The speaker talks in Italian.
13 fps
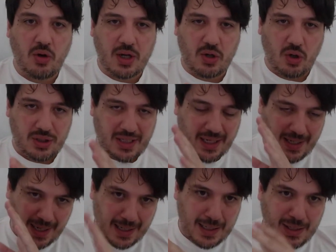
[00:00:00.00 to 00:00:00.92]
l'ho
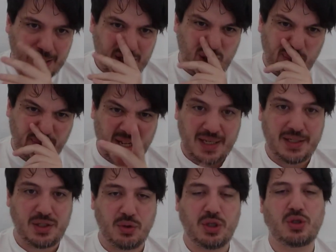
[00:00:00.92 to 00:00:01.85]
colta all'inizio
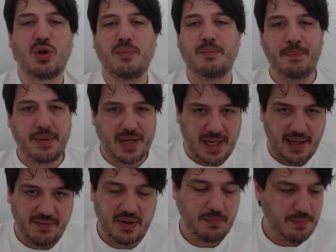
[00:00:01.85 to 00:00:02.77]
benissimo, ho detto
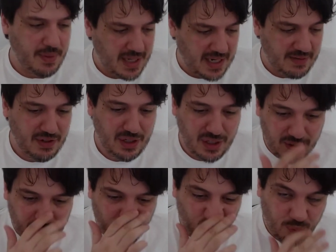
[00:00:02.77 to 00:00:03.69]
bravi,
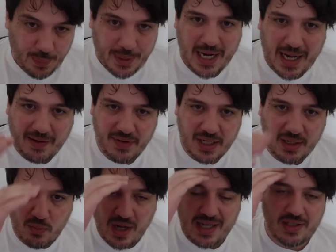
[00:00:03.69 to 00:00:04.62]
bravi,
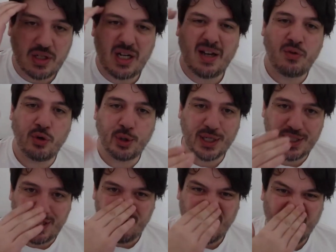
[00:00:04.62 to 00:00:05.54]
bravi, questo è il lavoro che
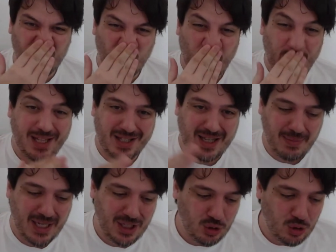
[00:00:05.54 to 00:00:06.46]
si fa su un
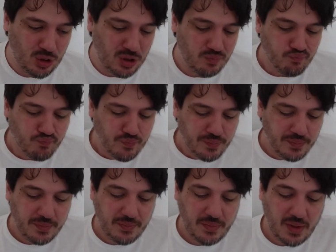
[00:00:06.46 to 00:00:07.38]
adattamento
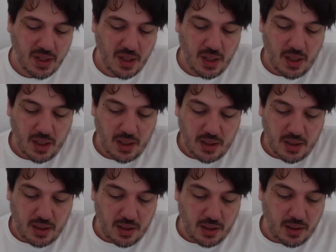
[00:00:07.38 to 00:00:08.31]

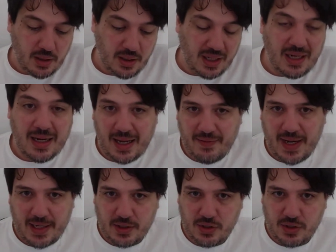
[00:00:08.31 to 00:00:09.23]
uh, in
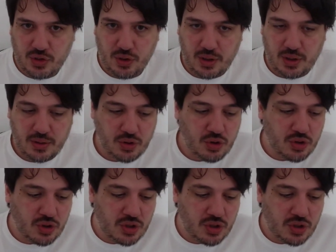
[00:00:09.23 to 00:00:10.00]
live action.